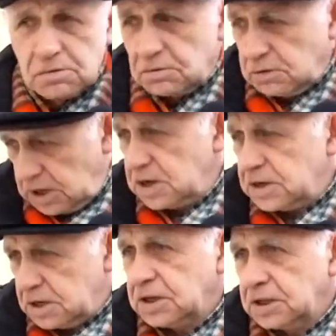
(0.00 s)
Ну,
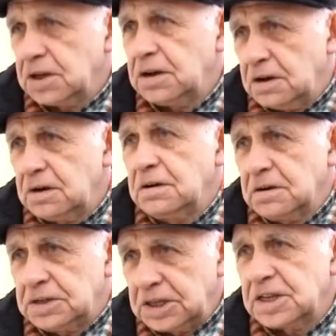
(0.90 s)
есть
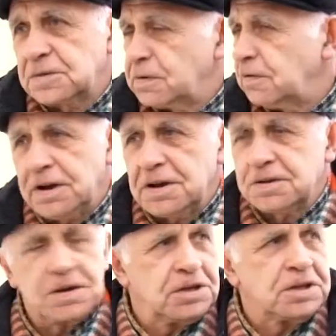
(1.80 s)
где-то где, -то,
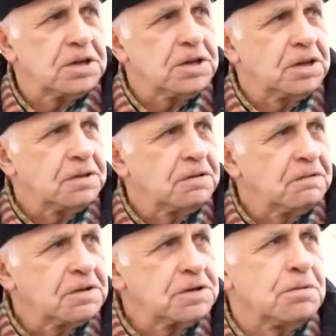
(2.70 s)
справляется, а где-то нет.
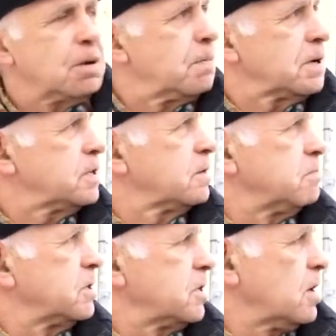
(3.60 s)
В особо
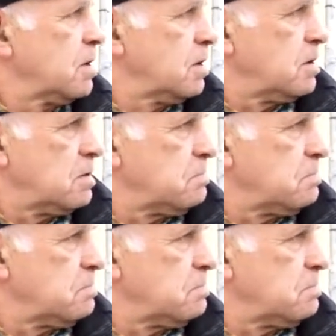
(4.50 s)
опасных местах